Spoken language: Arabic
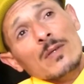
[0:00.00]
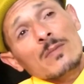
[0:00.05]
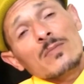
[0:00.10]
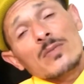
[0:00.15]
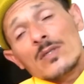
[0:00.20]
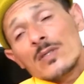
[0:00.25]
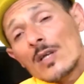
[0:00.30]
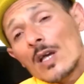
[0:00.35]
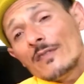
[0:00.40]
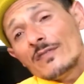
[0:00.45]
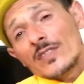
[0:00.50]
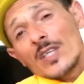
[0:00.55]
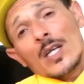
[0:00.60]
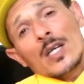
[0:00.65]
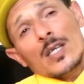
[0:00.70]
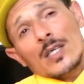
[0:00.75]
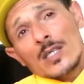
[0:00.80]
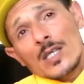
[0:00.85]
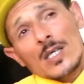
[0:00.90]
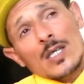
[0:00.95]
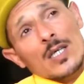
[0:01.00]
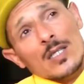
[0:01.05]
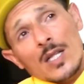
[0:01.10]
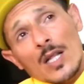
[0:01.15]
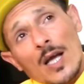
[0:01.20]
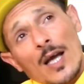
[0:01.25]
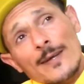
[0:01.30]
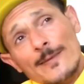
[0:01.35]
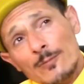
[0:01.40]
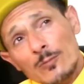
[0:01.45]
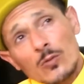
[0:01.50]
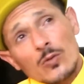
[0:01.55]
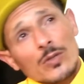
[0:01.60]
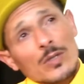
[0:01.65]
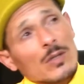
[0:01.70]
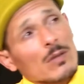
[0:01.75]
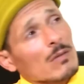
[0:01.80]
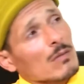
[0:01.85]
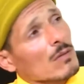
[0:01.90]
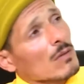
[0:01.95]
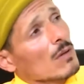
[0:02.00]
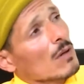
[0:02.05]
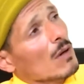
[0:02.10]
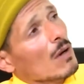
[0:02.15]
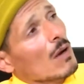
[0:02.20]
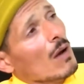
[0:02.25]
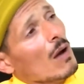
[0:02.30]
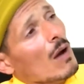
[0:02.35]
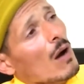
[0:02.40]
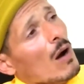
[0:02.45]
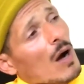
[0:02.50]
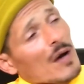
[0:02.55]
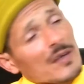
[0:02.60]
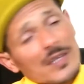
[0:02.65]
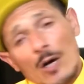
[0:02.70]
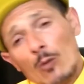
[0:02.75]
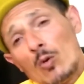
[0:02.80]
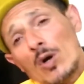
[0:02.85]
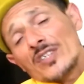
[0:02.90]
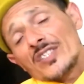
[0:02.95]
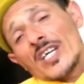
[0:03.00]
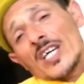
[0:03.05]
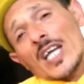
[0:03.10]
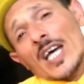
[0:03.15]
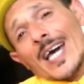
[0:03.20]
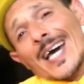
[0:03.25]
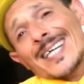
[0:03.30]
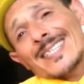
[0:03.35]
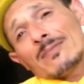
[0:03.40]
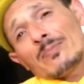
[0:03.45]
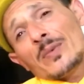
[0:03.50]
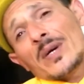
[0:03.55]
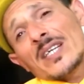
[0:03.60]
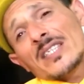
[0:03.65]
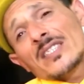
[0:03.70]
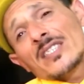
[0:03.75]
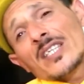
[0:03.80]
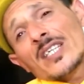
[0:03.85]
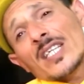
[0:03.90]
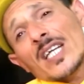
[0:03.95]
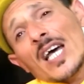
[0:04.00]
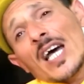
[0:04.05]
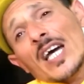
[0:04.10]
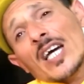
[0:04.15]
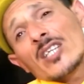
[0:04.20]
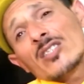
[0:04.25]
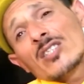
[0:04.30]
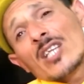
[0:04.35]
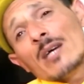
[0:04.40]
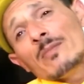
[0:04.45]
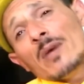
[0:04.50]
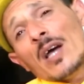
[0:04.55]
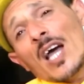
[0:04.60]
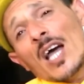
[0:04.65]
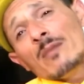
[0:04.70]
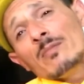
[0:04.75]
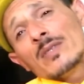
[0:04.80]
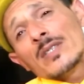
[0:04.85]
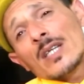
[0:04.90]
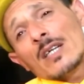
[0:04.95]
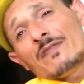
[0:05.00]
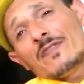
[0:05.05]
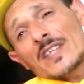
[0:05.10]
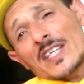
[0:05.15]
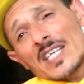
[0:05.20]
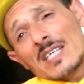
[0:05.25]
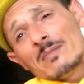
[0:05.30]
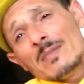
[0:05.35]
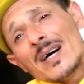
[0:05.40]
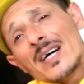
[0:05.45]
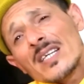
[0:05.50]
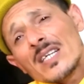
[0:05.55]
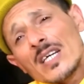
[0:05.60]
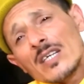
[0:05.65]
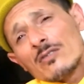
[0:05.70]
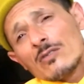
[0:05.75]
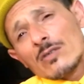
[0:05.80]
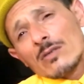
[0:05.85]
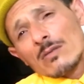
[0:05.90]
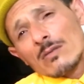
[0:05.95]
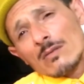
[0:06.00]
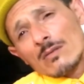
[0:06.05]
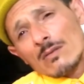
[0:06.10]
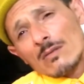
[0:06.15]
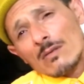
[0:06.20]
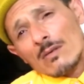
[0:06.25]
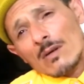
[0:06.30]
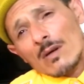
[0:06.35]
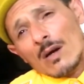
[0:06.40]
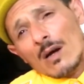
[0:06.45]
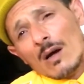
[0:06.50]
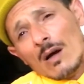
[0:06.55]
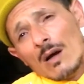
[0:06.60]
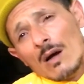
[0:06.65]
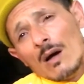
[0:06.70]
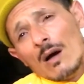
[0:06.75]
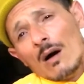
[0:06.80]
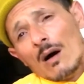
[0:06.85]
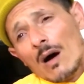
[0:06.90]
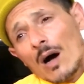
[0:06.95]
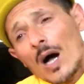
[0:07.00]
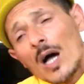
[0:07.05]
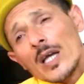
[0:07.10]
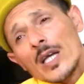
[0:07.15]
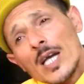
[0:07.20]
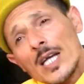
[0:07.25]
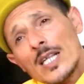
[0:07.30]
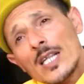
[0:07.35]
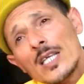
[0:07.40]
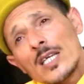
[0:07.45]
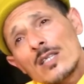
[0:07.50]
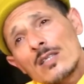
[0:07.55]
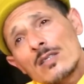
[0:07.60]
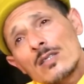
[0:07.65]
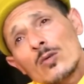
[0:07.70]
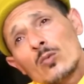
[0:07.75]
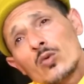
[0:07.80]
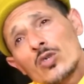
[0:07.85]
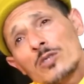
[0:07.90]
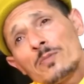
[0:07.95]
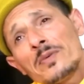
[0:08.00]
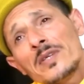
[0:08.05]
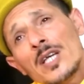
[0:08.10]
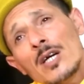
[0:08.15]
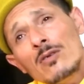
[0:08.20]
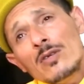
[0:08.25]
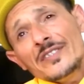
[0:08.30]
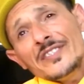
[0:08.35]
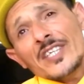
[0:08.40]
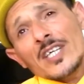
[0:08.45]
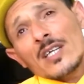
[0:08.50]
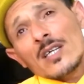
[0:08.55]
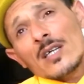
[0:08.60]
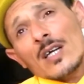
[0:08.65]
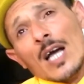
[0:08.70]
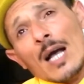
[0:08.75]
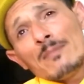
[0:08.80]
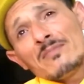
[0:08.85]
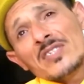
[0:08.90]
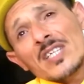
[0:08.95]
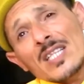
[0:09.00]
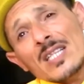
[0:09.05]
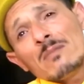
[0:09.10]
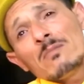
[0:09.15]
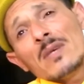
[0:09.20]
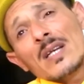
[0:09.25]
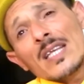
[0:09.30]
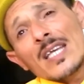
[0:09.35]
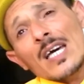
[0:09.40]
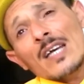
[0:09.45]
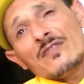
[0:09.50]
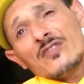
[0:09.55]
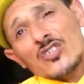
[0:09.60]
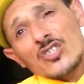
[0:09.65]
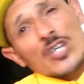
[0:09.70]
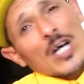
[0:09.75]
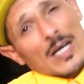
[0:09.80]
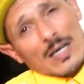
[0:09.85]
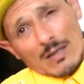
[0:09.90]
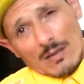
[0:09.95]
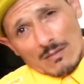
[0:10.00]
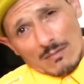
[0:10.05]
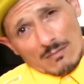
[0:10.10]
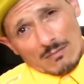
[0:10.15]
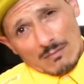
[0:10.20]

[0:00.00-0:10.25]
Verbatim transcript: بزاف ديال العيالات اللي خاطبوني انا وحده راه خاطباتني راه خدامه اميره في الامارات هاي آه، قالت لي تزوج بيا ونعطيك خمسة المليار في الشهر